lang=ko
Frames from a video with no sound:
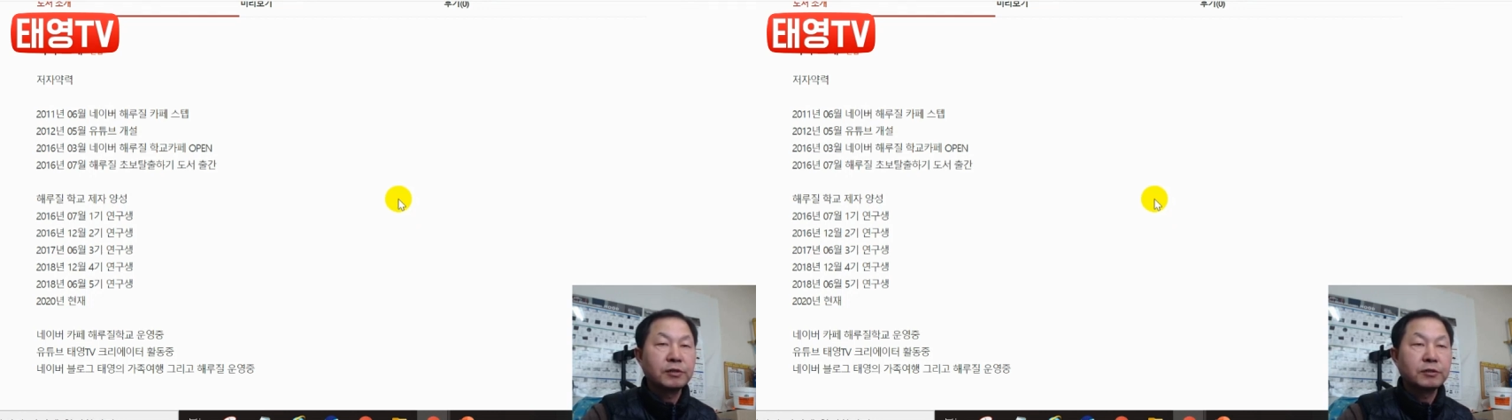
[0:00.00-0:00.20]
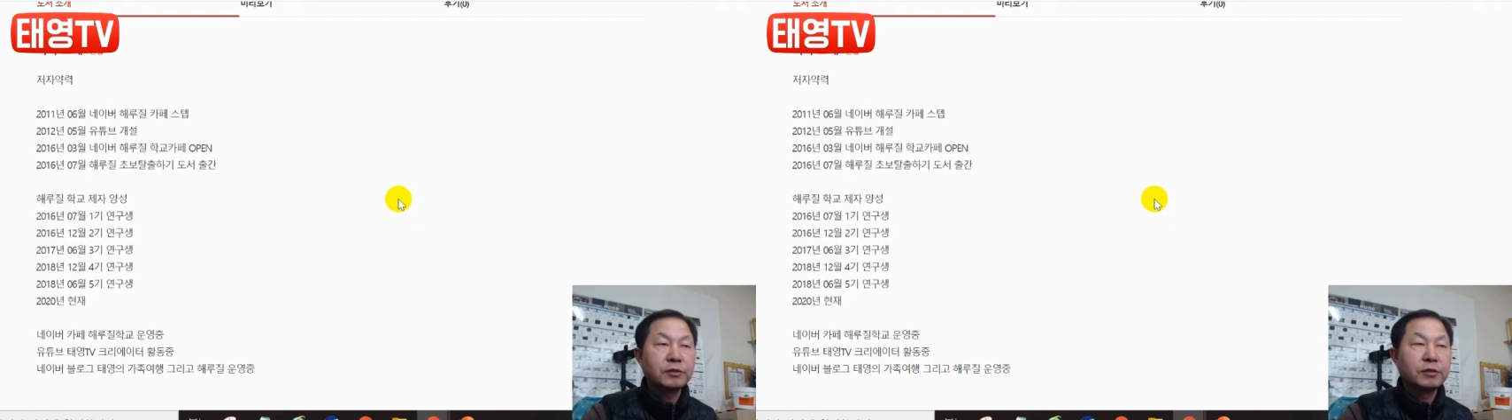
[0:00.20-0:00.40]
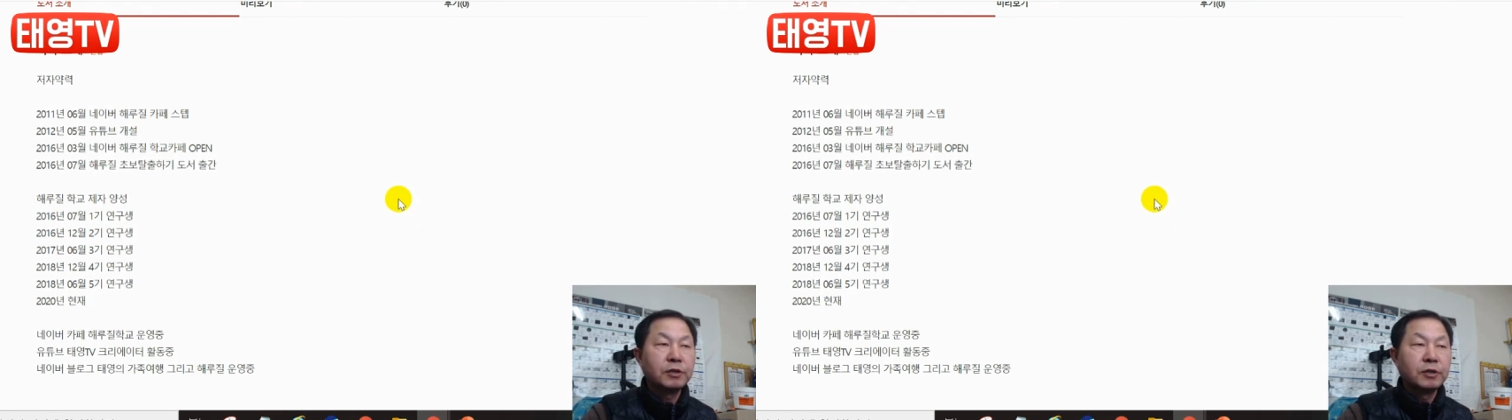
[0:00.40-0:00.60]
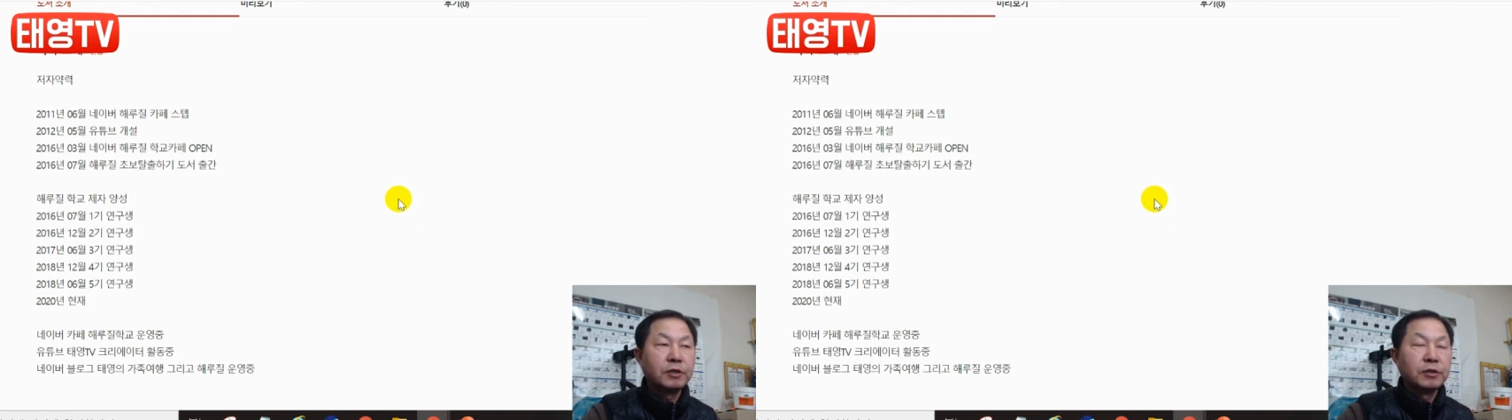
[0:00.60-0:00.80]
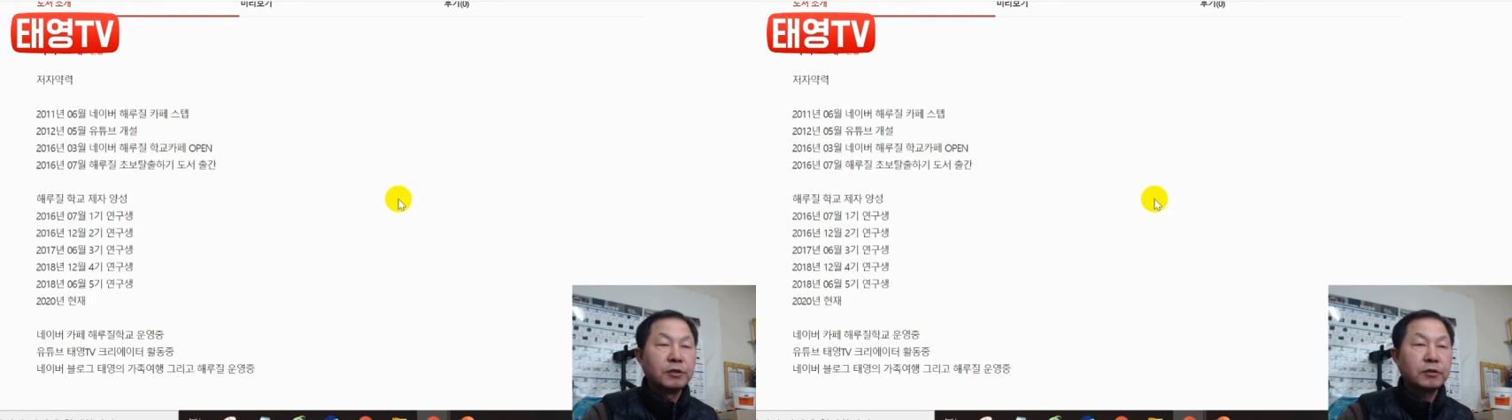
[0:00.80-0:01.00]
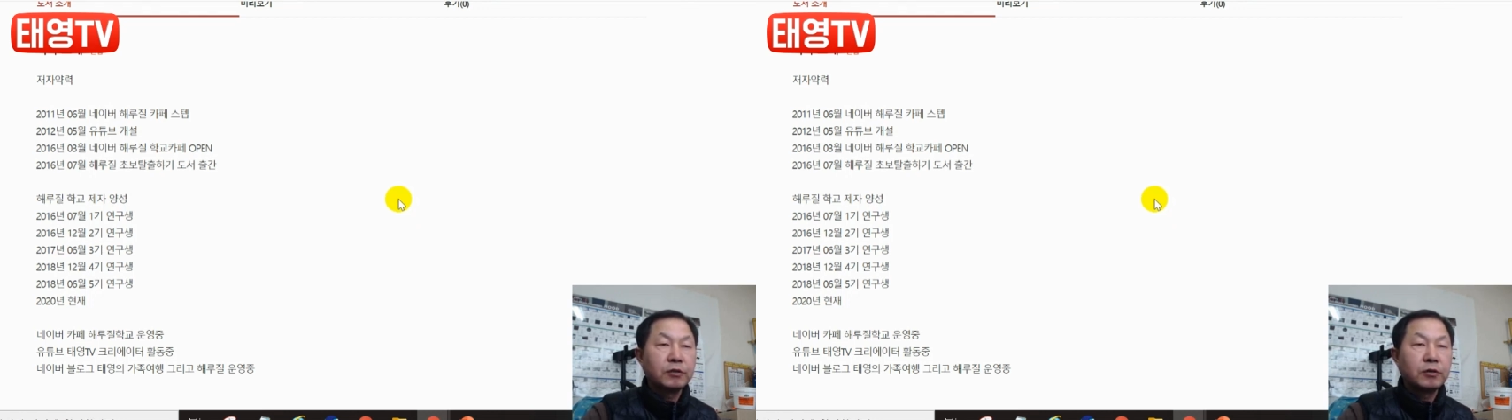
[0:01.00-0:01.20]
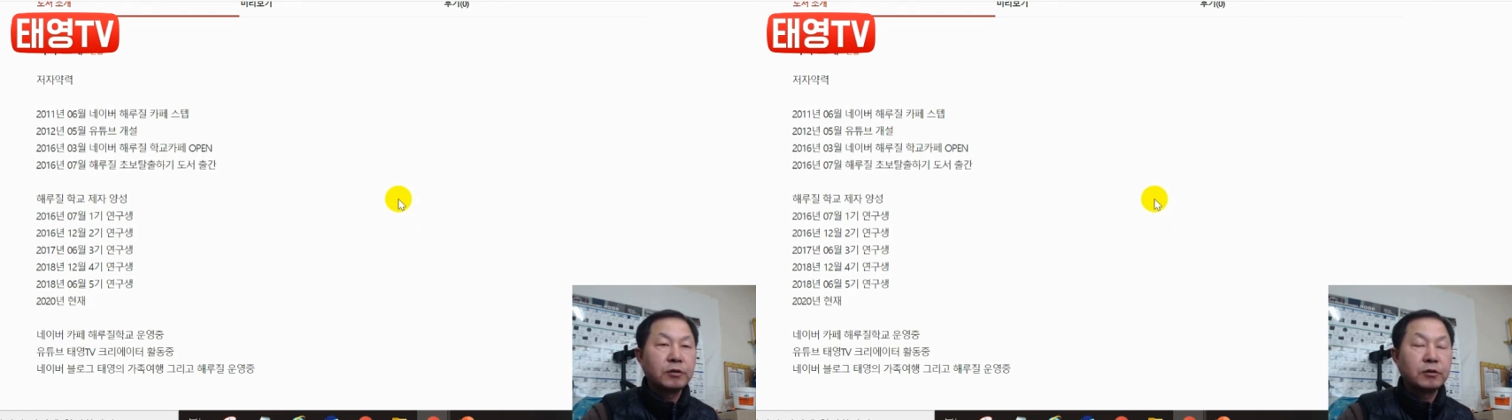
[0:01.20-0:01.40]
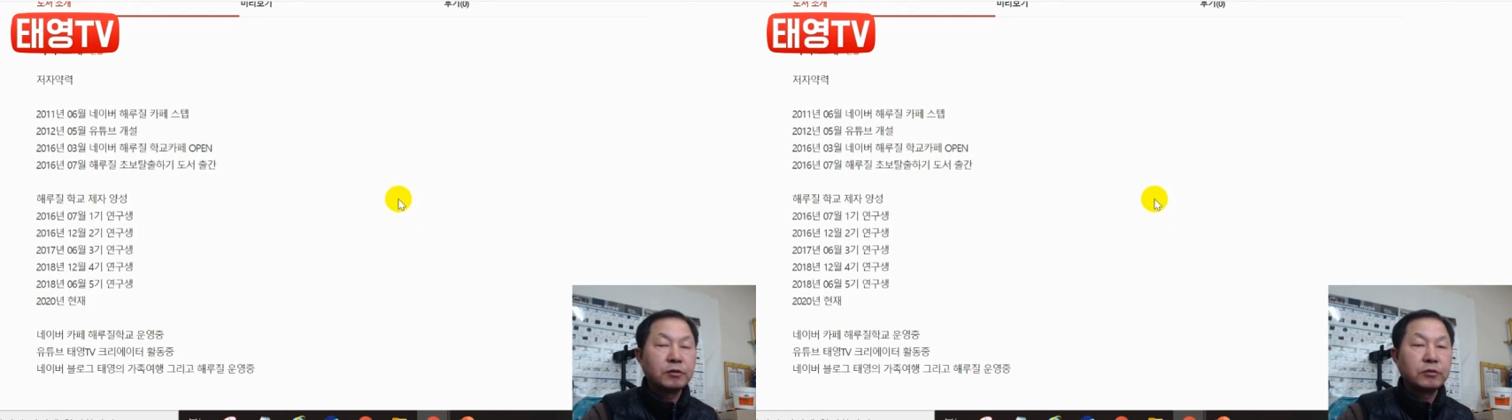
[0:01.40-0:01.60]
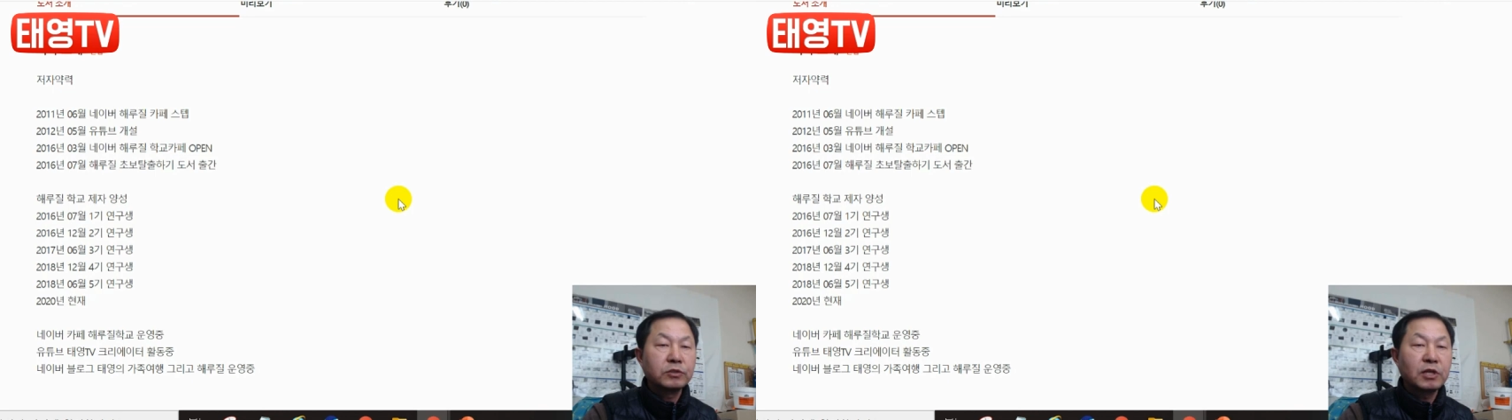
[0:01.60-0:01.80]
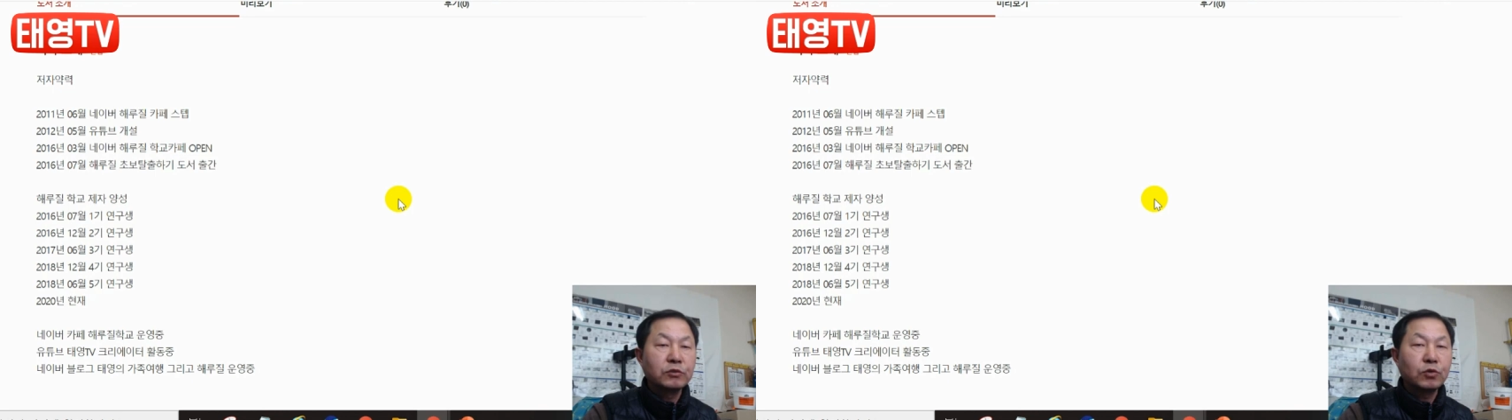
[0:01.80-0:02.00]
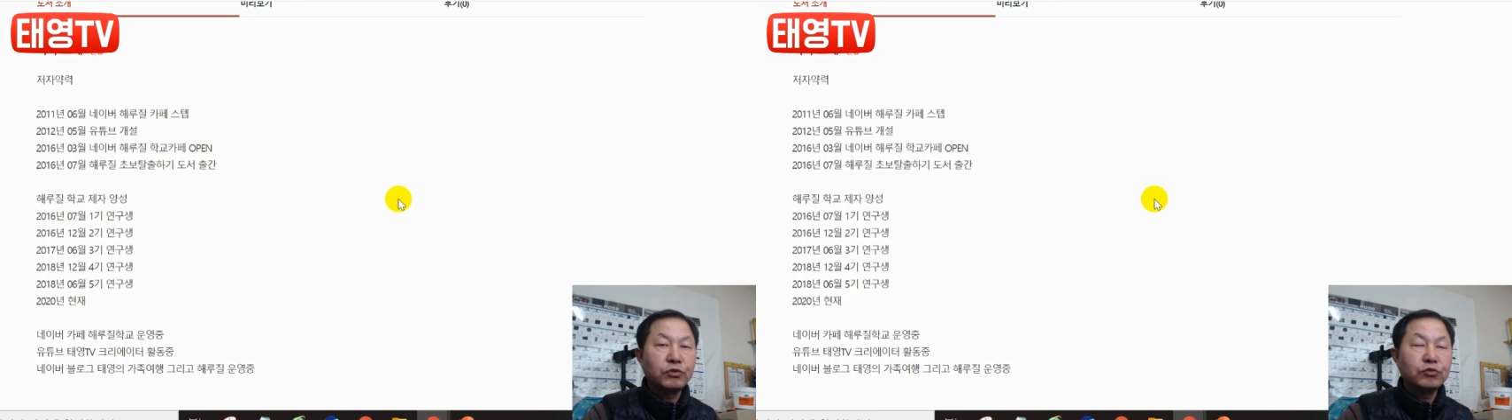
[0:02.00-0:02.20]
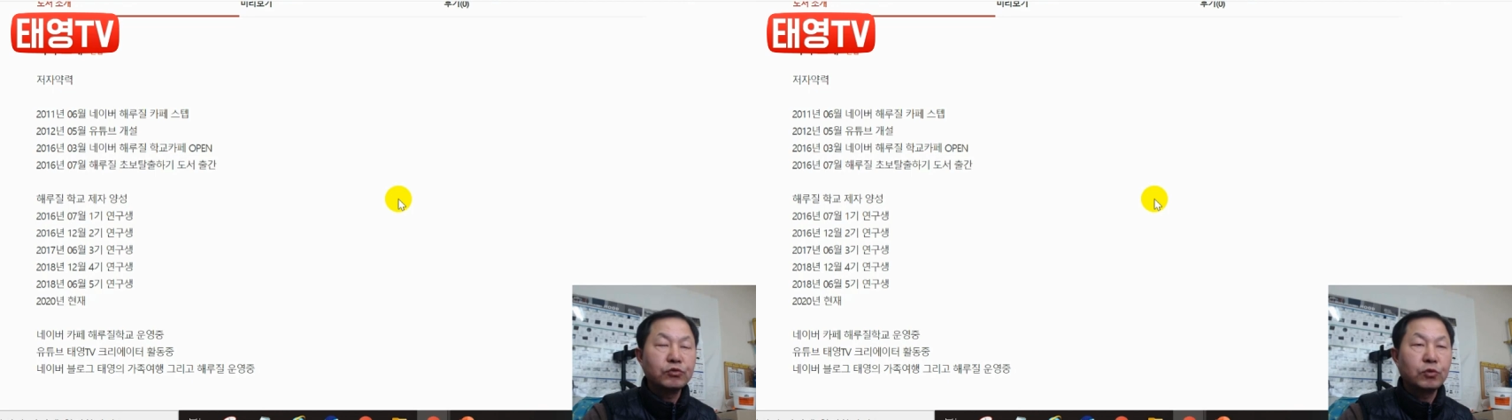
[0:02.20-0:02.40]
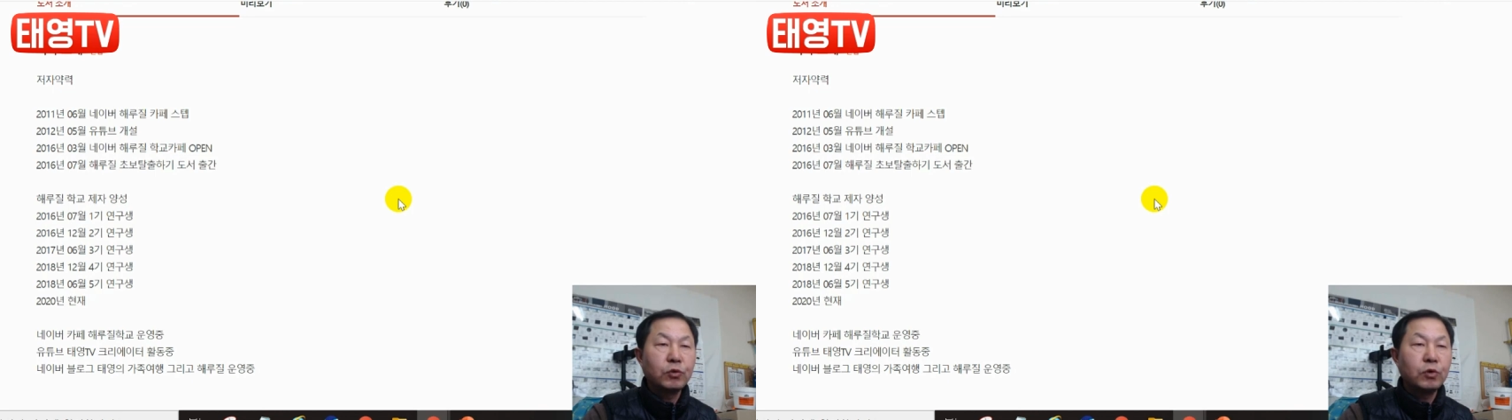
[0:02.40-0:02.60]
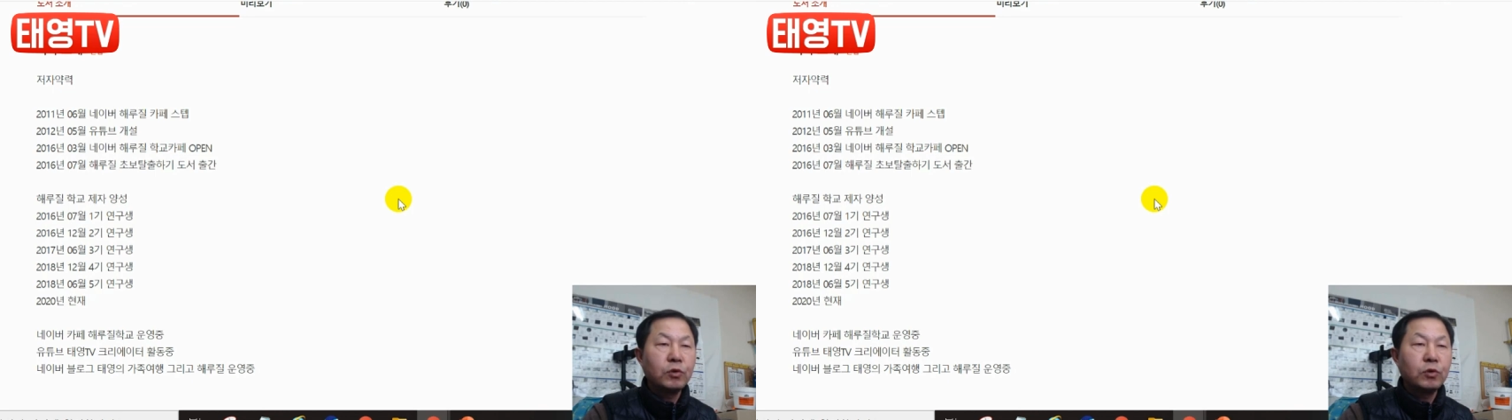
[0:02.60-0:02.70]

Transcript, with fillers: 그래서 그런 장소 위주로